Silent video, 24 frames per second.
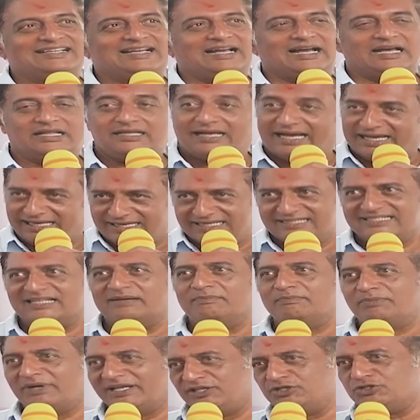అది ఆయన
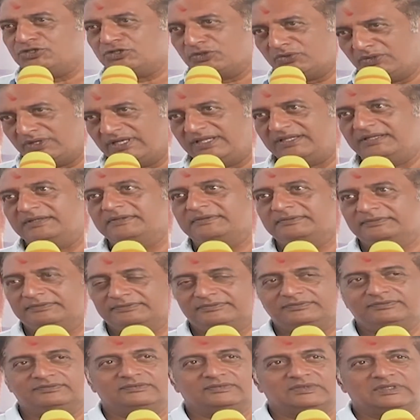సంపాదించుకున్నది
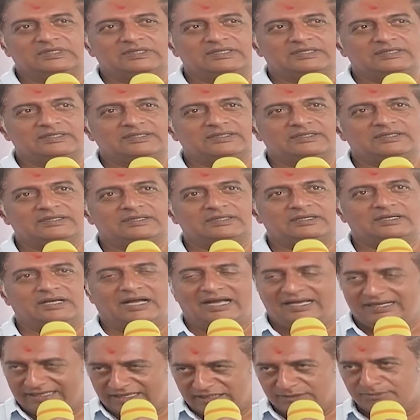
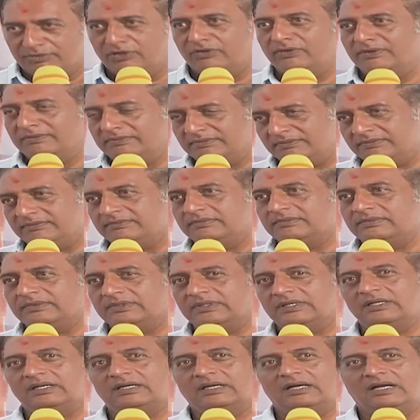ఆయన అనుభవం
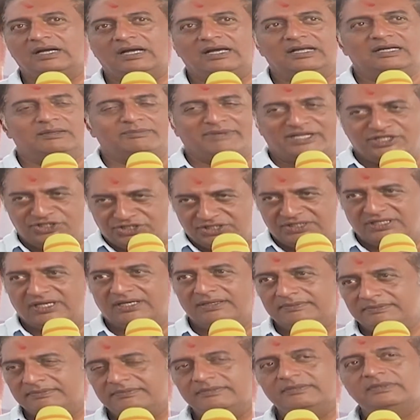ఆయన
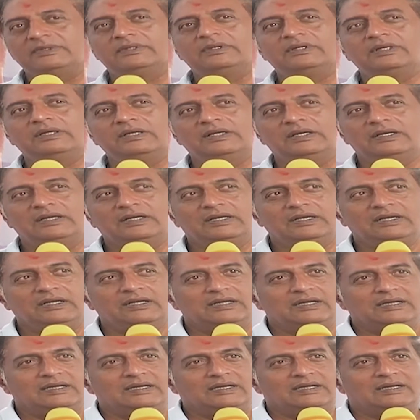మంచితనం
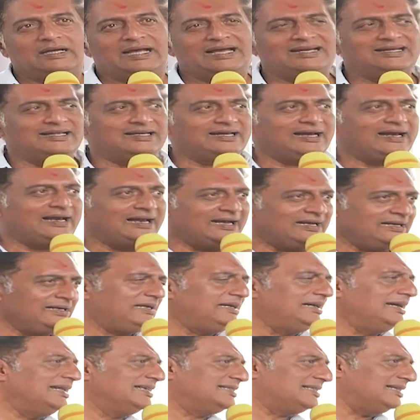ఆయన
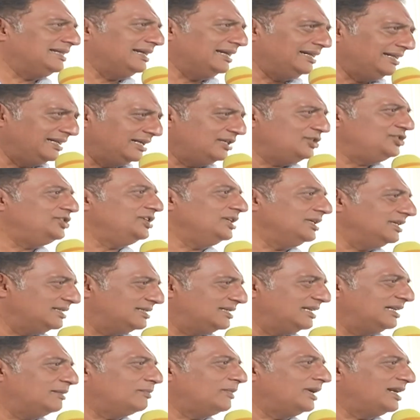రిలెంట్లెస్ ఎనర్జీ
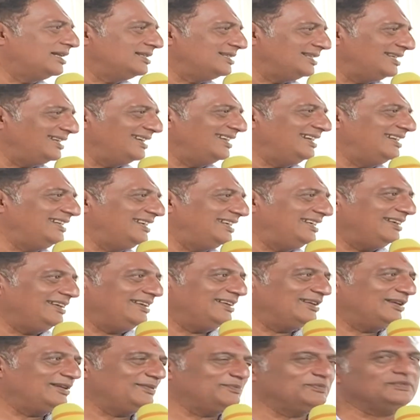సినిమాలు చేయాలి
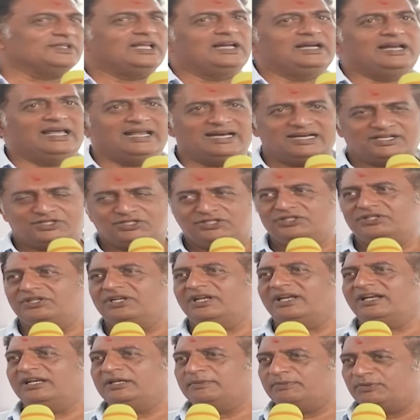డైరెక్షన్
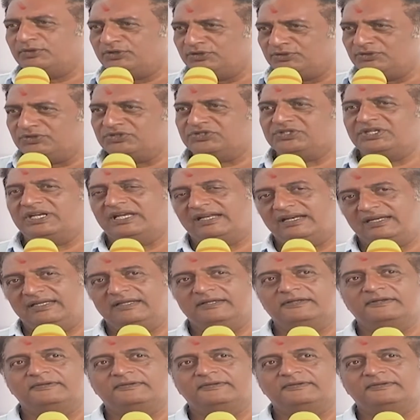చేయాలి ప్రొడ్యూస్ చేయాలి